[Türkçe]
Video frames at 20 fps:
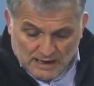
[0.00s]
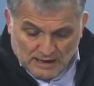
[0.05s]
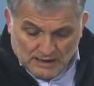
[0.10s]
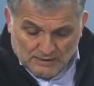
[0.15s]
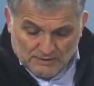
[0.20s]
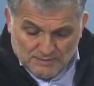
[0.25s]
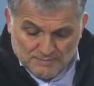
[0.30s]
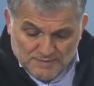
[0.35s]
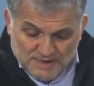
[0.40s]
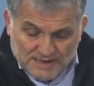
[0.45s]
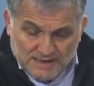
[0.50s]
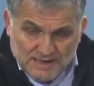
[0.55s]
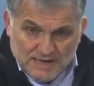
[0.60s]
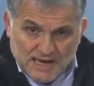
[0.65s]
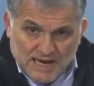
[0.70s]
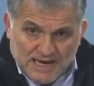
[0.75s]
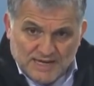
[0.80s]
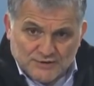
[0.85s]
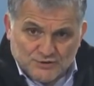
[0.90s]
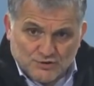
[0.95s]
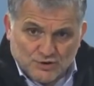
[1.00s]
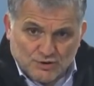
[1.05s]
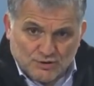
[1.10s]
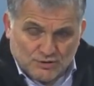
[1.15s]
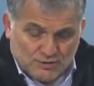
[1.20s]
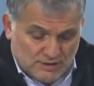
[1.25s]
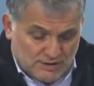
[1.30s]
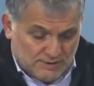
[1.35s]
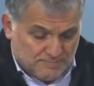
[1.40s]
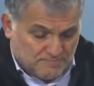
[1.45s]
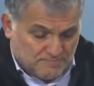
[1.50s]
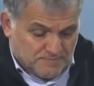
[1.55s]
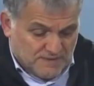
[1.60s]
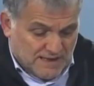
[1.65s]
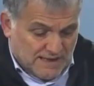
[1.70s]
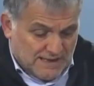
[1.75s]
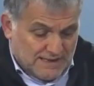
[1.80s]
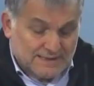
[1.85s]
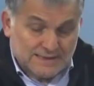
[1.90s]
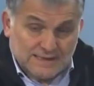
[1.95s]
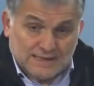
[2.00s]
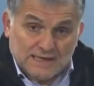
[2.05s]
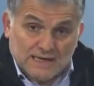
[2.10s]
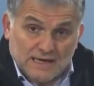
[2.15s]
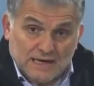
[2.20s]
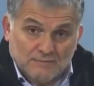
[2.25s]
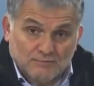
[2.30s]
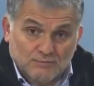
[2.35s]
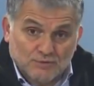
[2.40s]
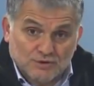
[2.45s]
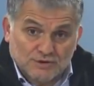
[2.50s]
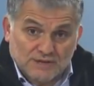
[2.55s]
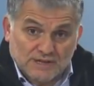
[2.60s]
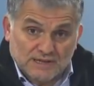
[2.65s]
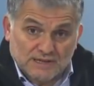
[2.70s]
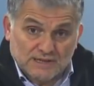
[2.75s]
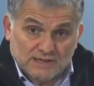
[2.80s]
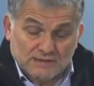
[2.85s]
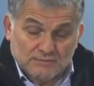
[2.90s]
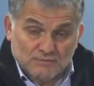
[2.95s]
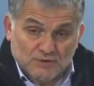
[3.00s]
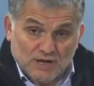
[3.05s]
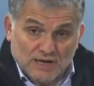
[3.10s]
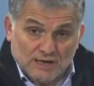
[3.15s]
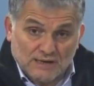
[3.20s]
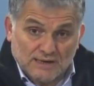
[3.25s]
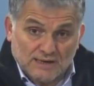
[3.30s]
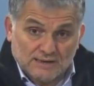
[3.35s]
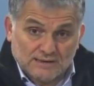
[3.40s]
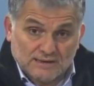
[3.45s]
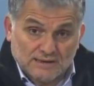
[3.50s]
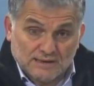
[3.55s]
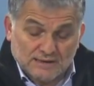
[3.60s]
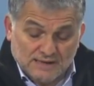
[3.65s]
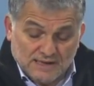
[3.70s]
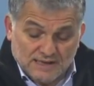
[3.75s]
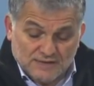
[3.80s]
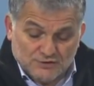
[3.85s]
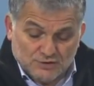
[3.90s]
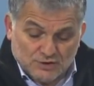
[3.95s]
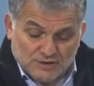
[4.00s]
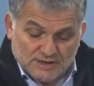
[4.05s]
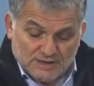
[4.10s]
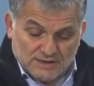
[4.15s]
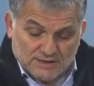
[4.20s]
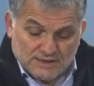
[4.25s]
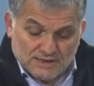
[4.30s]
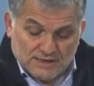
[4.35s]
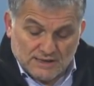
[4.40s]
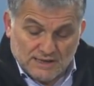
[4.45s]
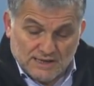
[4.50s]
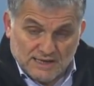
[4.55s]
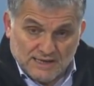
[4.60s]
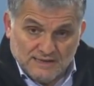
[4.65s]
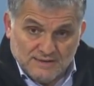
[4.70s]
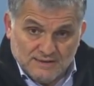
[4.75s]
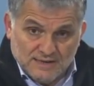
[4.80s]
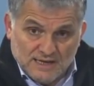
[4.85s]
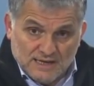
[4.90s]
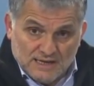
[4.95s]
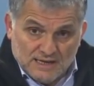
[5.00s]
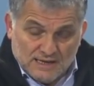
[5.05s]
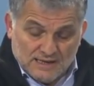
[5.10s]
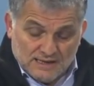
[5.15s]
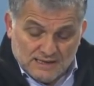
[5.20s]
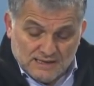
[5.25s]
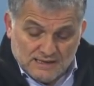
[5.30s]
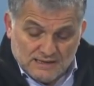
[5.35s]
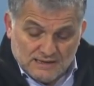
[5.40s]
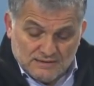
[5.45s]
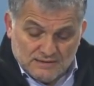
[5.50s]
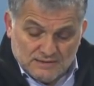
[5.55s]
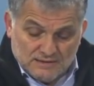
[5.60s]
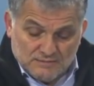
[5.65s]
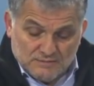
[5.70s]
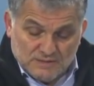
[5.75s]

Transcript: Ama beni en çok etkileyen buradaki mülakatlarda en çok etkileyen e,